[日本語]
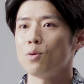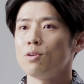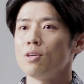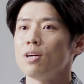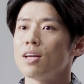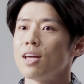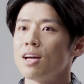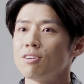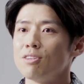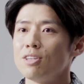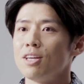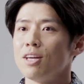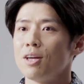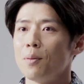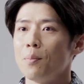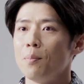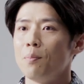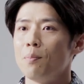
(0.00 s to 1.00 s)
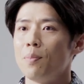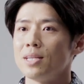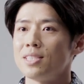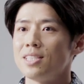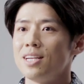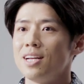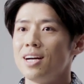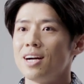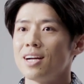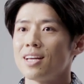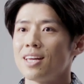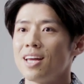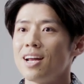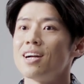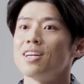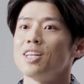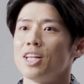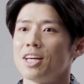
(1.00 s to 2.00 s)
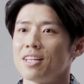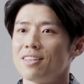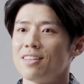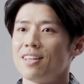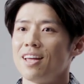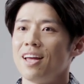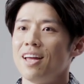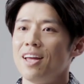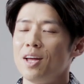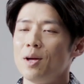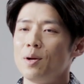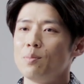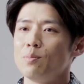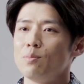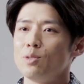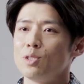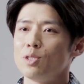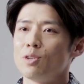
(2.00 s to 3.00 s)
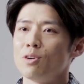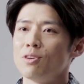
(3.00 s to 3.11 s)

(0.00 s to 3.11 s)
僕が逆にバチェラーキャラになって、むし